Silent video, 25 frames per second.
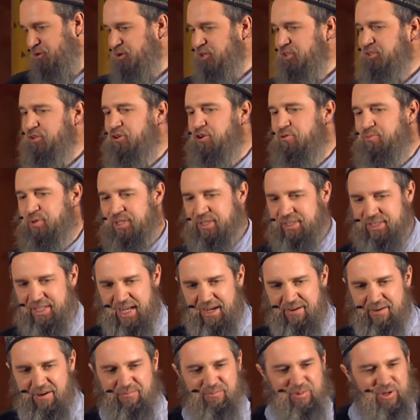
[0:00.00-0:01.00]
cuándo
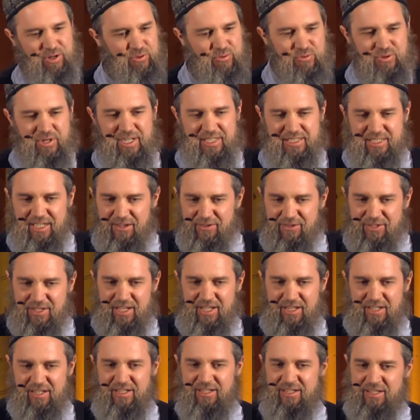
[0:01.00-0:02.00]
comenzaban, pero nunca
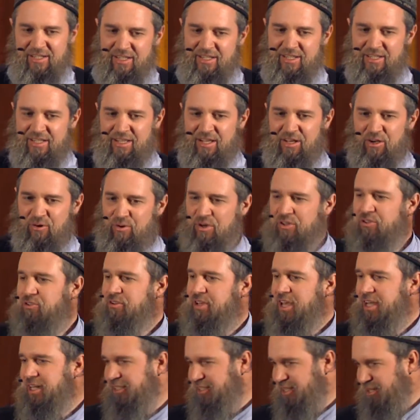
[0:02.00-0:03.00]
sabían cuándo
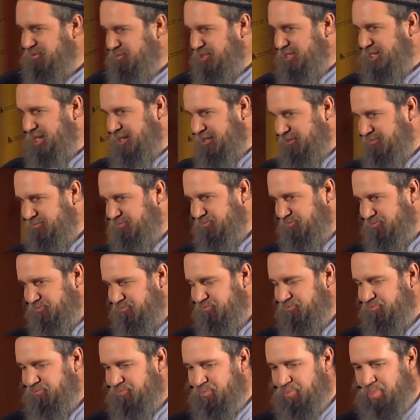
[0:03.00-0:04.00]
iban a terminar.
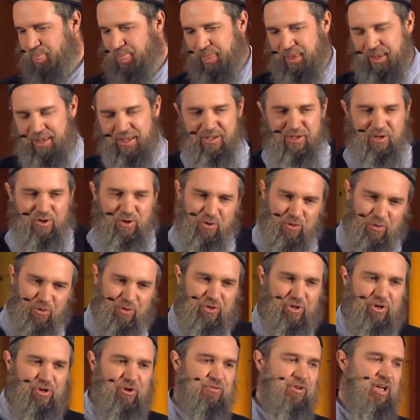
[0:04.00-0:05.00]

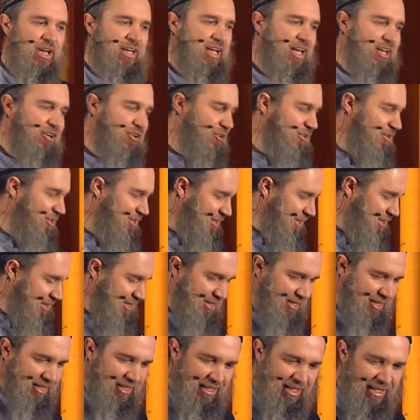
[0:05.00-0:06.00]
Uno de los viajeros
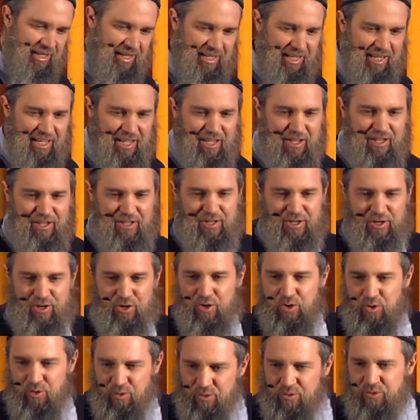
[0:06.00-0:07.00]
era
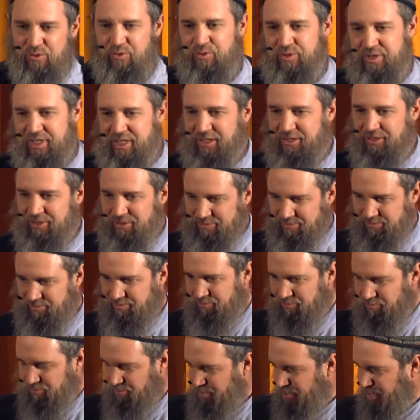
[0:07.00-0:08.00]
un judío,
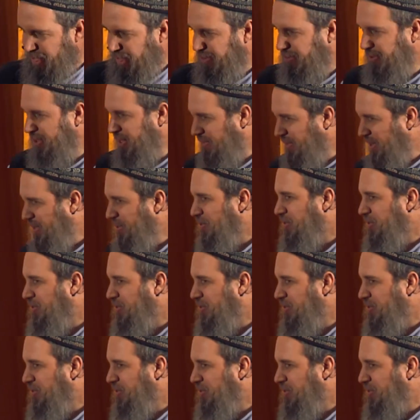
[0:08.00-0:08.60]
un hermano